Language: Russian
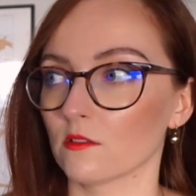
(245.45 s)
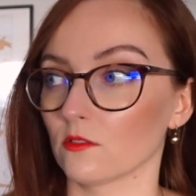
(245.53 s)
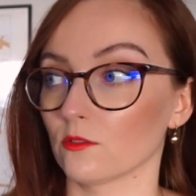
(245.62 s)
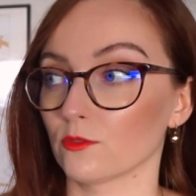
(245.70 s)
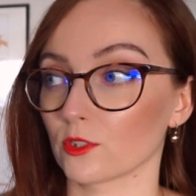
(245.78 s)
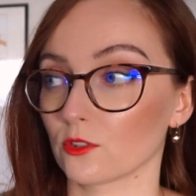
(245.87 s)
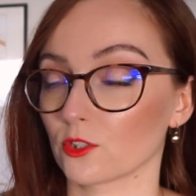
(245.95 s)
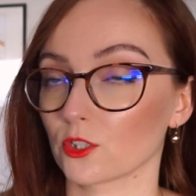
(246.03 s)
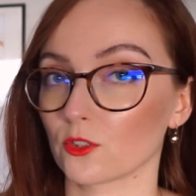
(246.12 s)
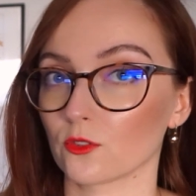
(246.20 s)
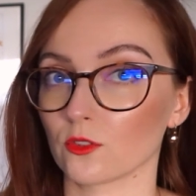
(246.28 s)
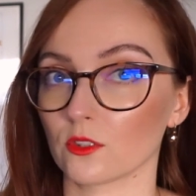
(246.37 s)
Но вот
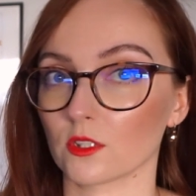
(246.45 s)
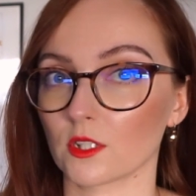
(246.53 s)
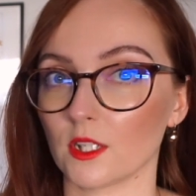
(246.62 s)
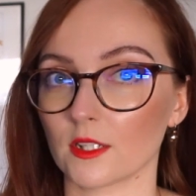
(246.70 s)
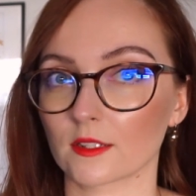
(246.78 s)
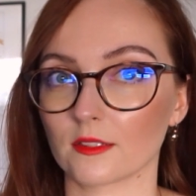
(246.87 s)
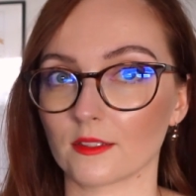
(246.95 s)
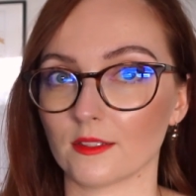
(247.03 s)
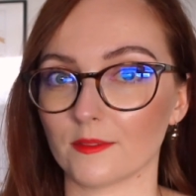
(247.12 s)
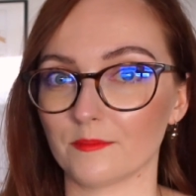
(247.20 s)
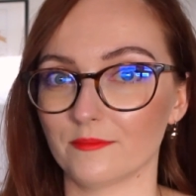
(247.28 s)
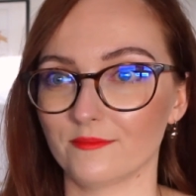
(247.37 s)
что-то
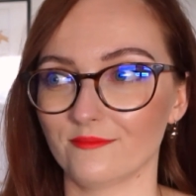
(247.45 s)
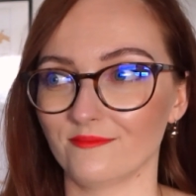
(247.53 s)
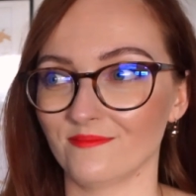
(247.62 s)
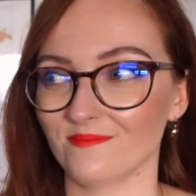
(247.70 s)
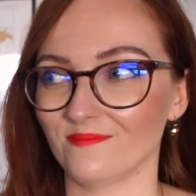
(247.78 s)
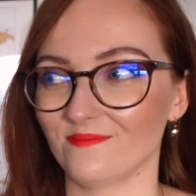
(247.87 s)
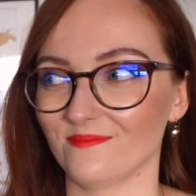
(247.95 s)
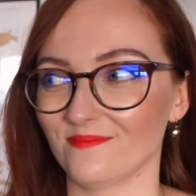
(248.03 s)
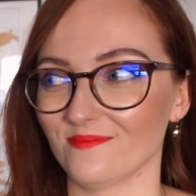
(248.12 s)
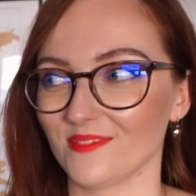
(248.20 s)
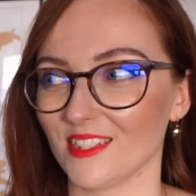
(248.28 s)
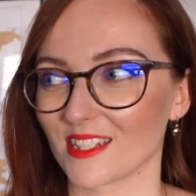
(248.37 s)
как-то
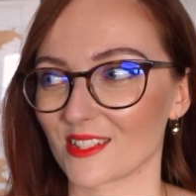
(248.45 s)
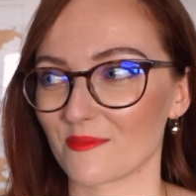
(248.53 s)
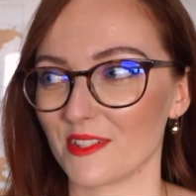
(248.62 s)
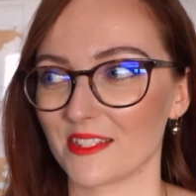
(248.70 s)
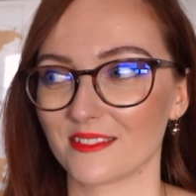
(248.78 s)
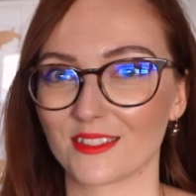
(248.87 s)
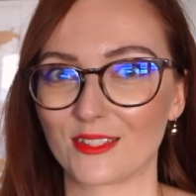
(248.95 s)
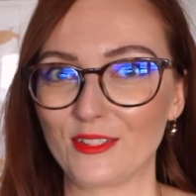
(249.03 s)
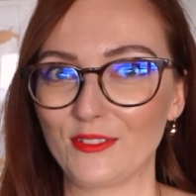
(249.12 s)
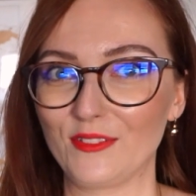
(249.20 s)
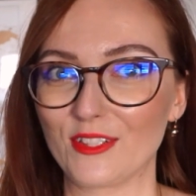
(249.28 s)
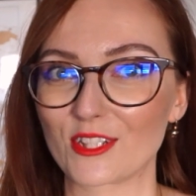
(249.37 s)
я заметила
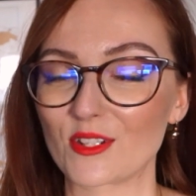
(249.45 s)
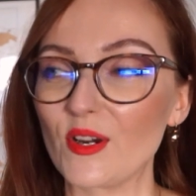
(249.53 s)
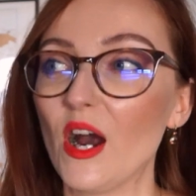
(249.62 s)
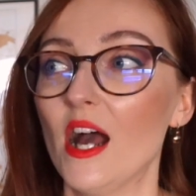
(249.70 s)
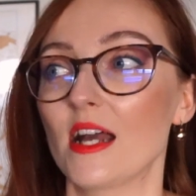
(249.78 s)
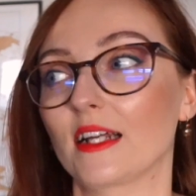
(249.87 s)
такую фишку.